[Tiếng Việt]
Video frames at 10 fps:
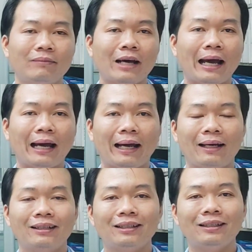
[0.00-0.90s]

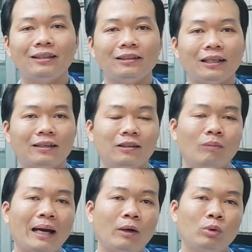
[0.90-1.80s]
và khi lượng dịch
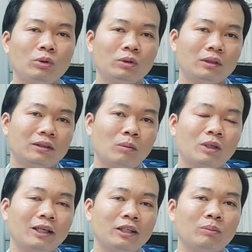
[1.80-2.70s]
lượng máu trong
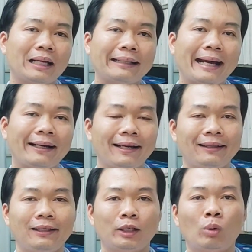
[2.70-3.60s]
cơ thể chúng ta tăng
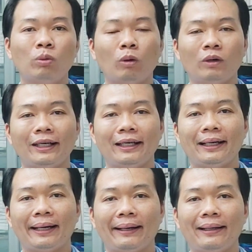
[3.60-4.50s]
lên thì cũng đồng nghĩa
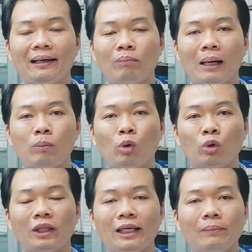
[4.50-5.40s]
là bắt
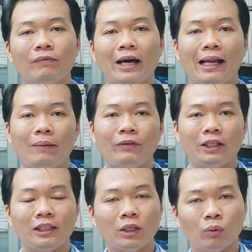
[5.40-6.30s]
buộc tim phải làm
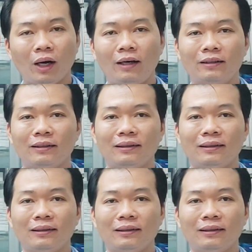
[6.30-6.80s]
việc nhiều hơn